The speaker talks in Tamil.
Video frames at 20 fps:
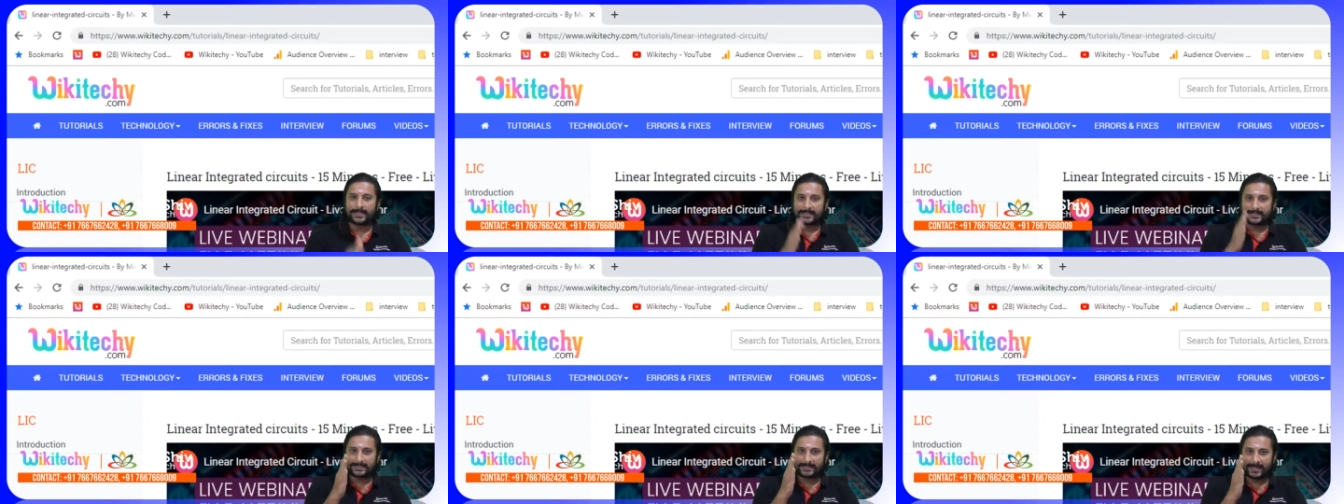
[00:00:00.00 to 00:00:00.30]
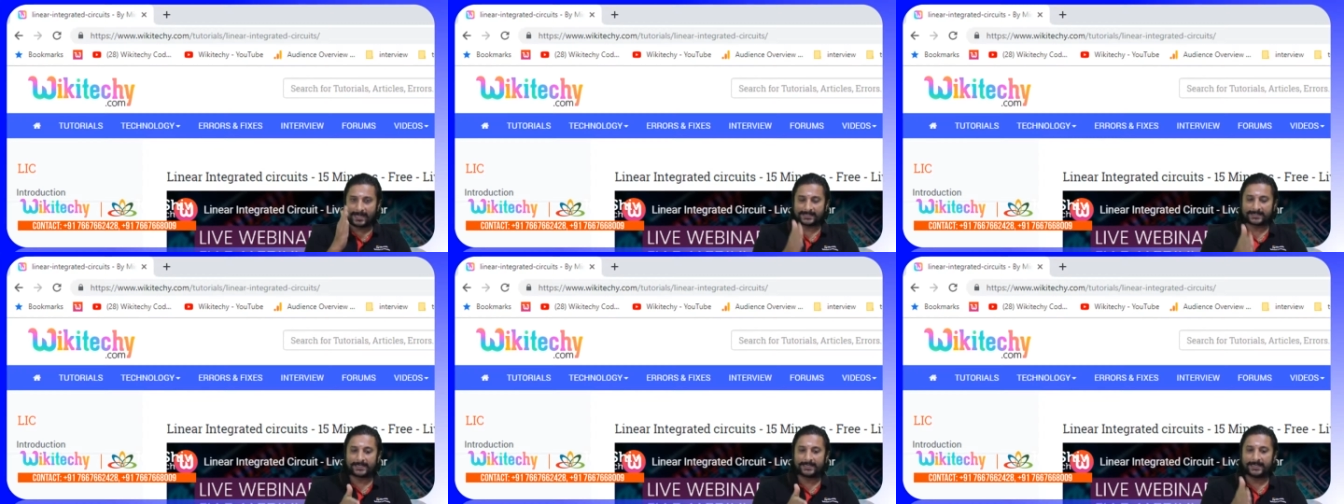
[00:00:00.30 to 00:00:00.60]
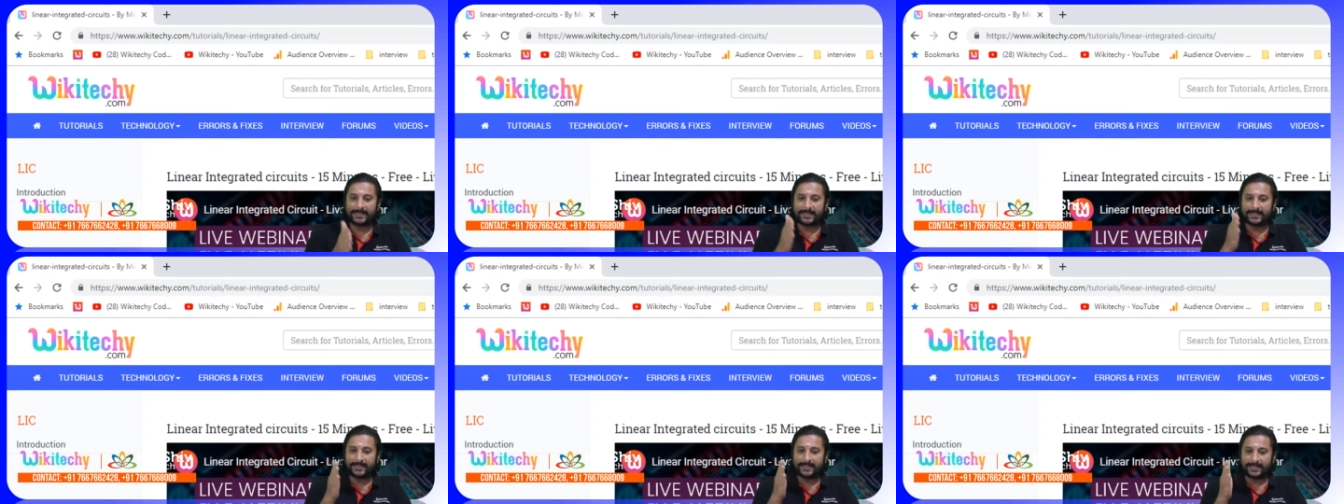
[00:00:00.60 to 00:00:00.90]
ஸ்லாஷ்
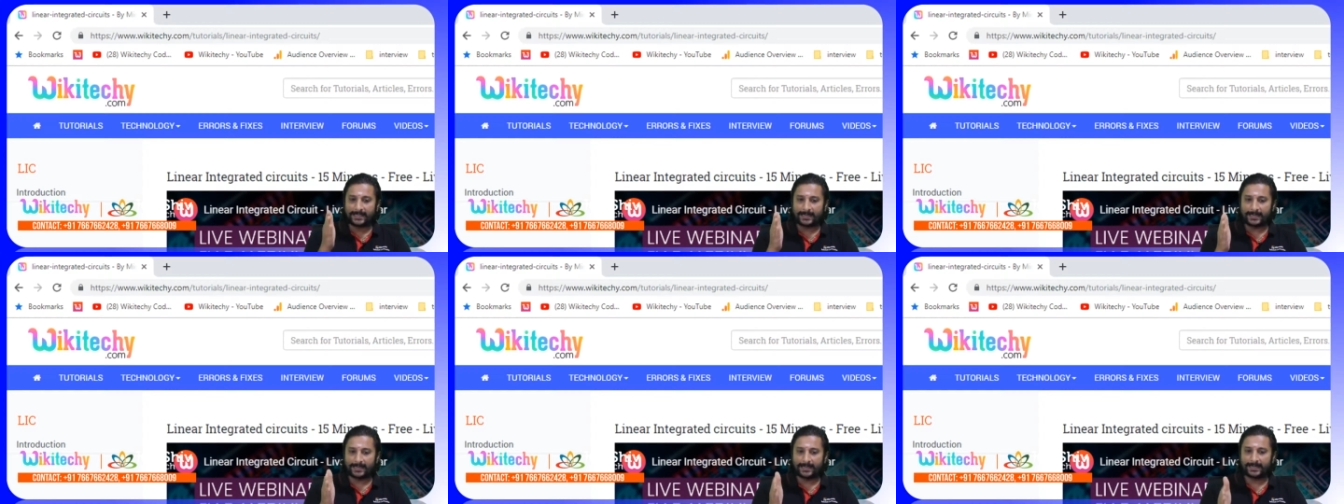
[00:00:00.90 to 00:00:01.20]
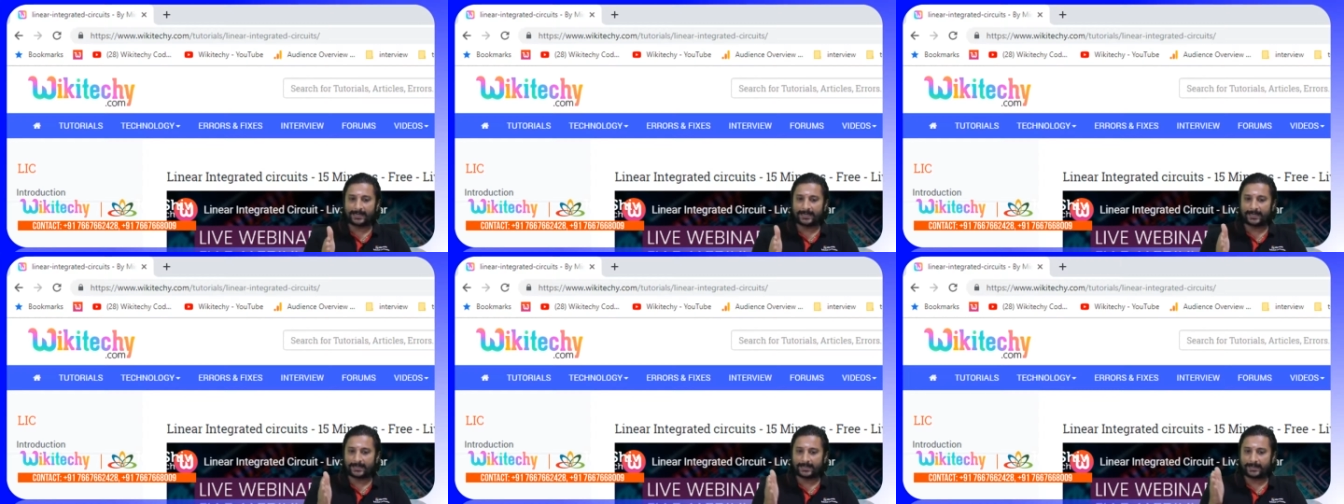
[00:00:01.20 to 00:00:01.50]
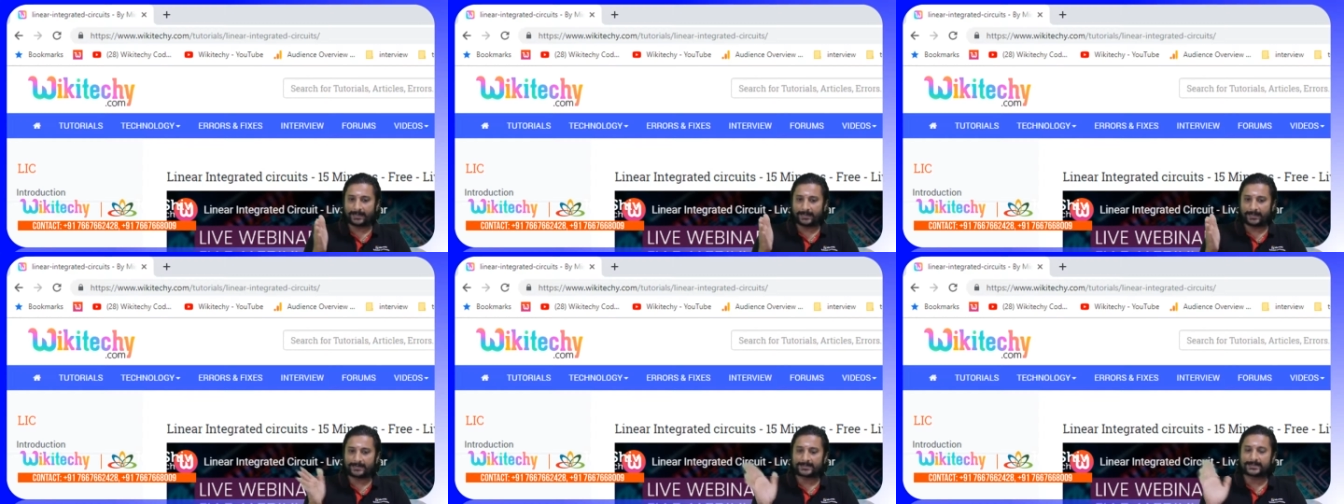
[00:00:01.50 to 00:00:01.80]
லீனியர்
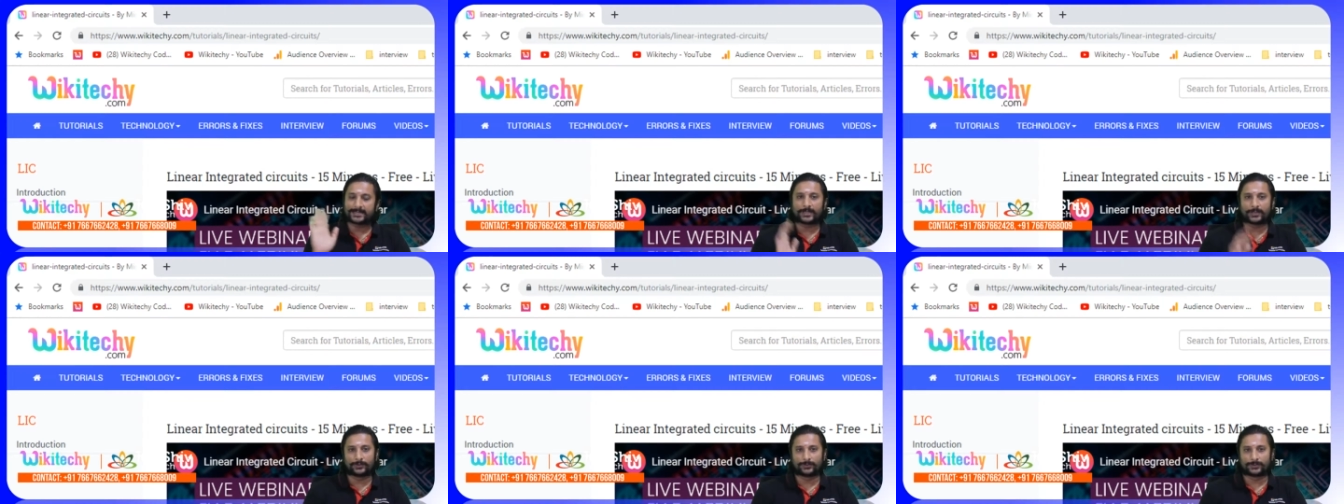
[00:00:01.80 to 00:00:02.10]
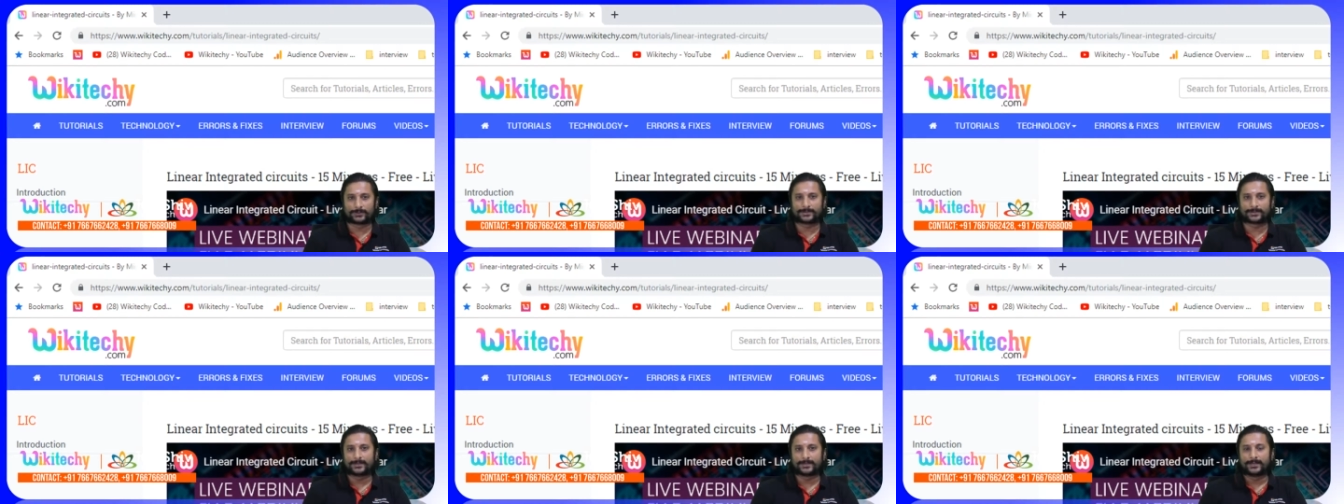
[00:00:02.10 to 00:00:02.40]
இன்டகிரேட்டட் சர்க்கியூட்ஸ்